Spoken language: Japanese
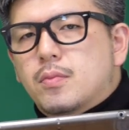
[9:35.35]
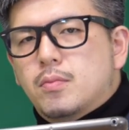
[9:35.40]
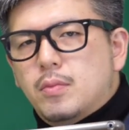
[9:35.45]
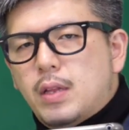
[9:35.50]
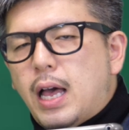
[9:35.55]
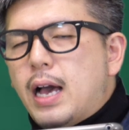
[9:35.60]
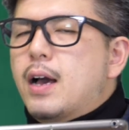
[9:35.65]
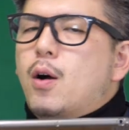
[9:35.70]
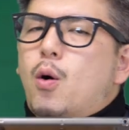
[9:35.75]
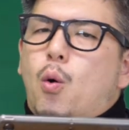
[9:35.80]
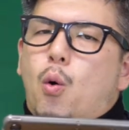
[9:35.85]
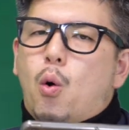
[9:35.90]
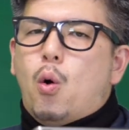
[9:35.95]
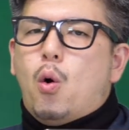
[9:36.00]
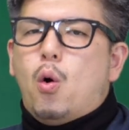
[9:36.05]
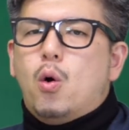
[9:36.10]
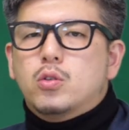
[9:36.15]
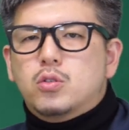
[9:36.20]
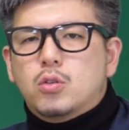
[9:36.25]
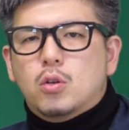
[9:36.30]
なんか
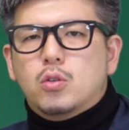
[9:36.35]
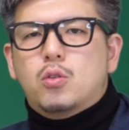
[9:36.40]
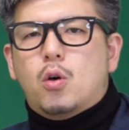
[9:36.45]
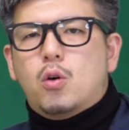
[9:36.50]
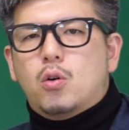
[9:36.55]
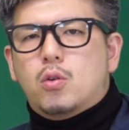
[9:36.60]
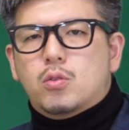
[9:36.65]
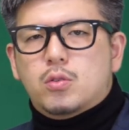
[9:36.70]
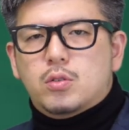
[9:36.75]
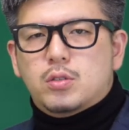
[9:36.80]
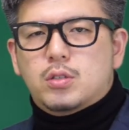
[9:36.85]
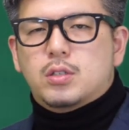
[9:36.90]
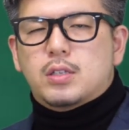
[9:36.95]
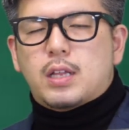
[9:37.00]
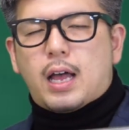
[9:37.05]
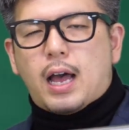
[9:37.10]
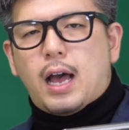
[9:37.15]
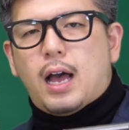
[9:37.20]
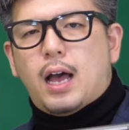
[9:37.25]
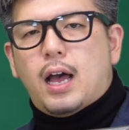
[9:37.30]
オーソドックス
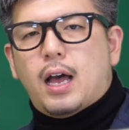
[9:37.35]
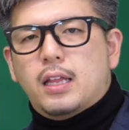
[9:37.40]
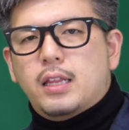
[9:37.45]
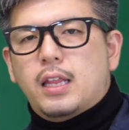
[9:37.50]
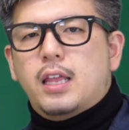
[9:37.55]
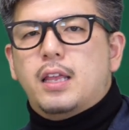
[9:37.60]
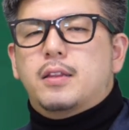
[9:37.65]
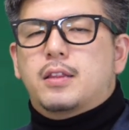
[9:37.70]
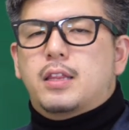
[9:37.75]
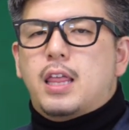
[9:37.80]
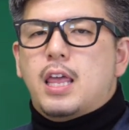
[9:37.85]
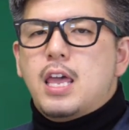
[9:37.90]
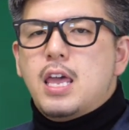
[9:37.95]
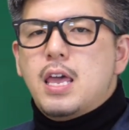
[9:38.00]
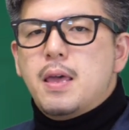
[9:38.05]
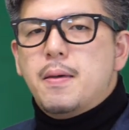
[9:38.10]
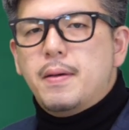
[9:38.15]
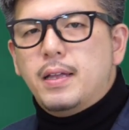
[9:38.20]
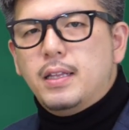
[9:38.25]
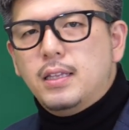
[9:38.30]
な、ね、
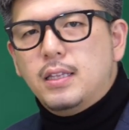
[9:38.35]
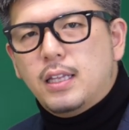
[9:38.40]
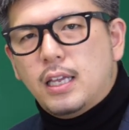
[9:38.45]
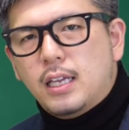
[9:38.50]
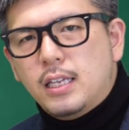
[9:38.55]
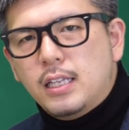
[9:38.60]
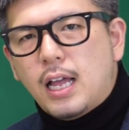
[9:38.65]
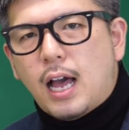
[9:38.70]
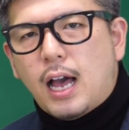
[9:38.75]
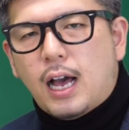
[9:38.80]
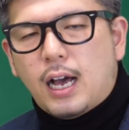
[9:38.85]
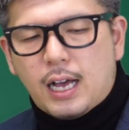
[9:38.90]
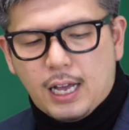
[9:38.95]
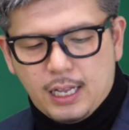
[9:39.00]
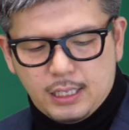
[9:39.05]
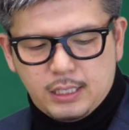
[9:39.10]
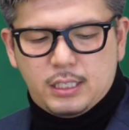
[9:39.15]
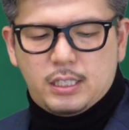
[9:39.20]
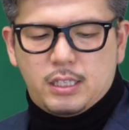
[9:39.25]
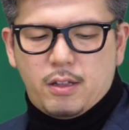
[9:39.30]
定番的な
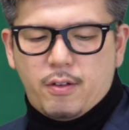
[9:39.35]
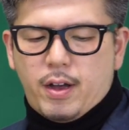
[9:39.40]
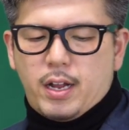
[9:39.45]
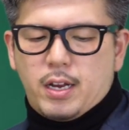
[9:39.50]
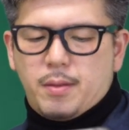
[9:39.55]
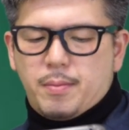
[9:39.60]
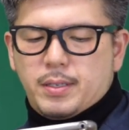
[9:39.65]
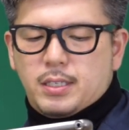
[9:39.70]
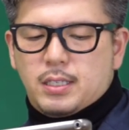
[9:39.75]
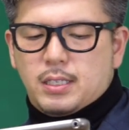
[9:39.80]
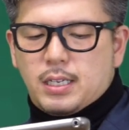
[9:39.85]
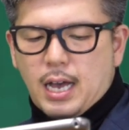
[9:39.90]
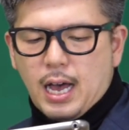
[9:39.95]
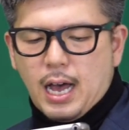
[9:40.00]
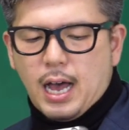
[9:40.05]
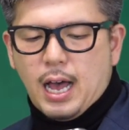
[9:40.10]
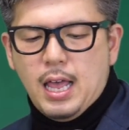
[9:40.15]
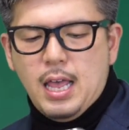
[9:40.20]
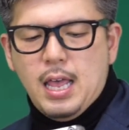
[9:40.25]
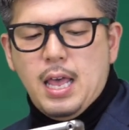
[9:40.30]
感じではあります
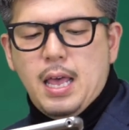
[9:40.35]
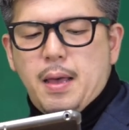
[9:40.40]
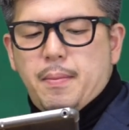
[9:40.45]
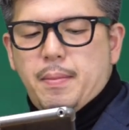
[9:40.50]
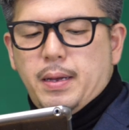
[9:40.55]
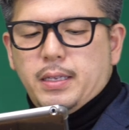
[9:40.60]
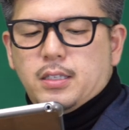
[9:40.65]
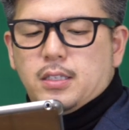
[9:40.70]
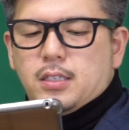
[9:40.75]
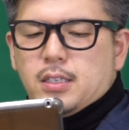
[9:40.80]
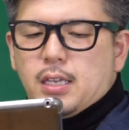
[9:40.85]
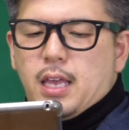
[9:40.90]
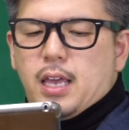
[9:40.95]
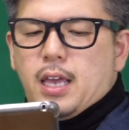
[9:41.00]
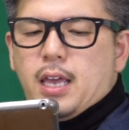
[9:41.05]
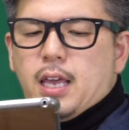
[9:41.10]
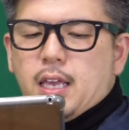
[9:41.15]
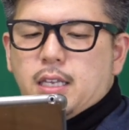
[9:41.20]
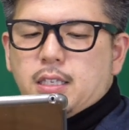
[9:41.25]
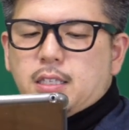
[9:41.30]
が、まず、
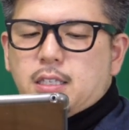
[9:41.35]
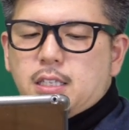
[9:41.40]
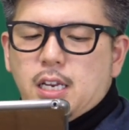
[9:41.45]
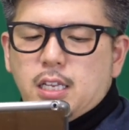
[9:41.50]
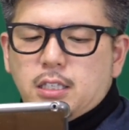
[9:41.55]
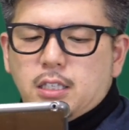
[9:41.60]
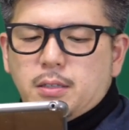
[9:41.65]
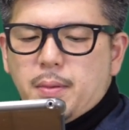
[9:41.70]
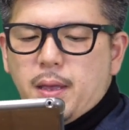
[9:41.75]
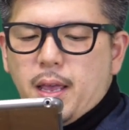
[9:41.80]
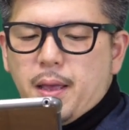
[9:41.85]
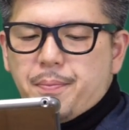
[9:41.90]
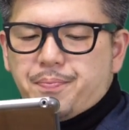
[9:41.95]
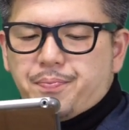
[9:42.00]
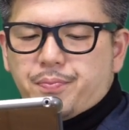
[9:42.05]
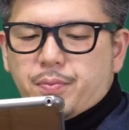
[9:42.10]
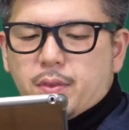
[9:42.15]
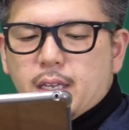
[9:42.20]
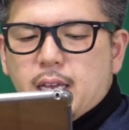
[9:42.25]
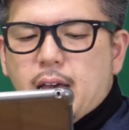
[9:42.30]
えー、いち列目
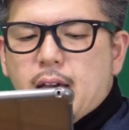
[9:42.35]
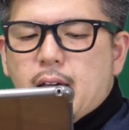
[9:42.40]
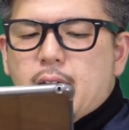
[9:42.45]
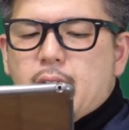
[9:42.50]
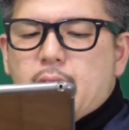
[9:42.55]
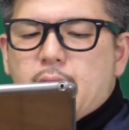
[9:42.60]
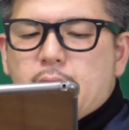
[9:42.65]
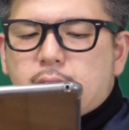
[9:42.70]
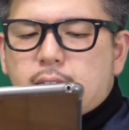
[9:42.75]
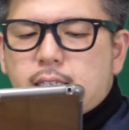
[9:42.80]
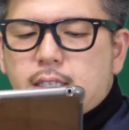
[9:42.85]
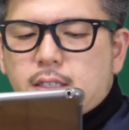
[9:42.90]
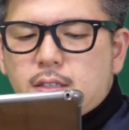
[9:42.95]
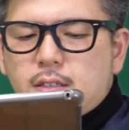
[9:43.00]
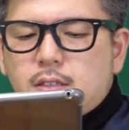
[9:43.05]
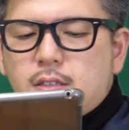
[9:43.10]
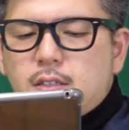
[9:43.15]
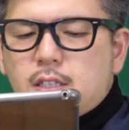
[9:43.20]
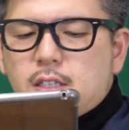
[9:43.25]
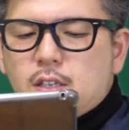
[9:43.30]
が、えー、奇
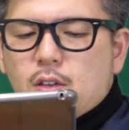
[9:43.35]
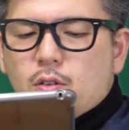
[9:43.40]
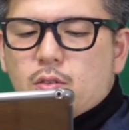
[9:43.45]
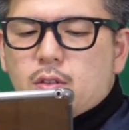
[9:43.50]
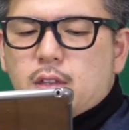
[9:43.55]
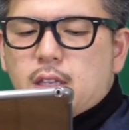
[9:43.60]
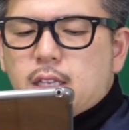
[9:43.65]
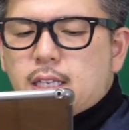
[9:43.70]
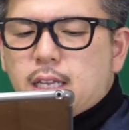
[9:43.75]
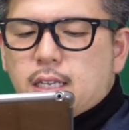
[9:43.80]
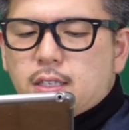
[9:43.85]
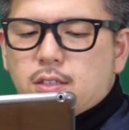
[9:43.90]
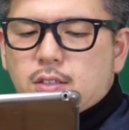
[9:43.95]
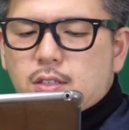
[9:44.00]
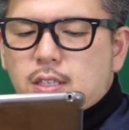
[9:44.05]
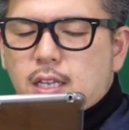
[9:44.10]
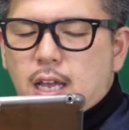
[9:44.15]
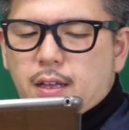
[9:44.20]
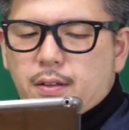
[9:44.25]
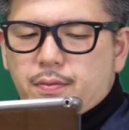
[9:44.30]
数によってさんじゅう
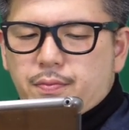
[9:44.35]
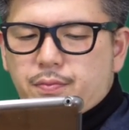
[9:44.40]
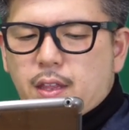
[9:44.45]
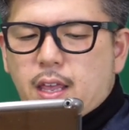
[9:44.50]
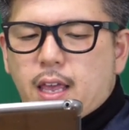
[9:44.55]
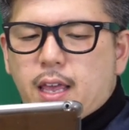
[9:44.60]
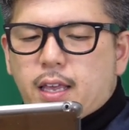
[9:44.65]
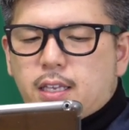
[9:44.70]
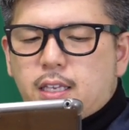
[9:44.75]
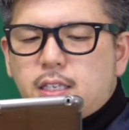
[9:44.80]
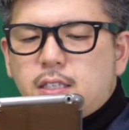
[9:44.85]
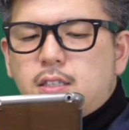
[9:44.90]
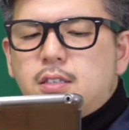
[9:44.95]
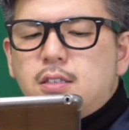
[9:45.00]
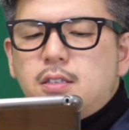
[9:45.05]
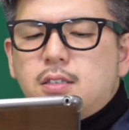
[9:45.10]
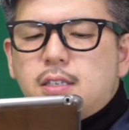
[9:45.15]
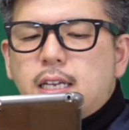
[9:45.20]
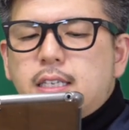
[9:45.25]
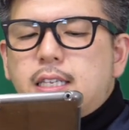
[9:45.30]
さん、えー、奇
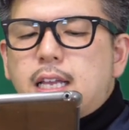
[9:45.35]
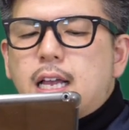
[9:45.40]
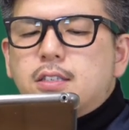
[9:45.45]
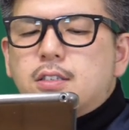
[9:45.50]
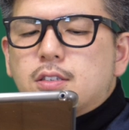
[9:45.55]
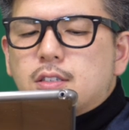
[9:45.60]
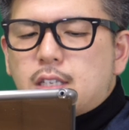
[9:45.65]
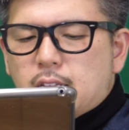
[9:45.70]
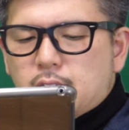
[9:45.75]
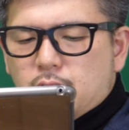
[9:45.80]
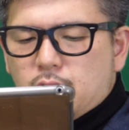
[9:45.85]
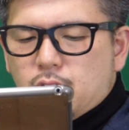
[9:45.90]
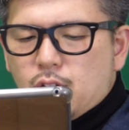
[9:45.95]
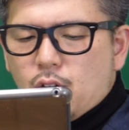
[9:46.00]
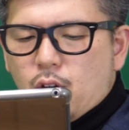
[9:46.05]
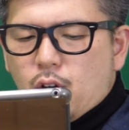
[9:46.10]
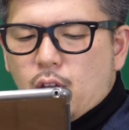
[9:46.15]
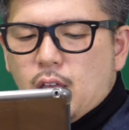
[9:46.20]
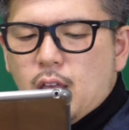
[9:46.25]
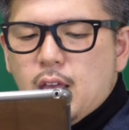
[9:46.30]
数がさんじゅうさん
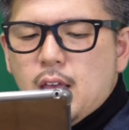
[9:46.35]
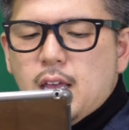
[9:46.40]
強い。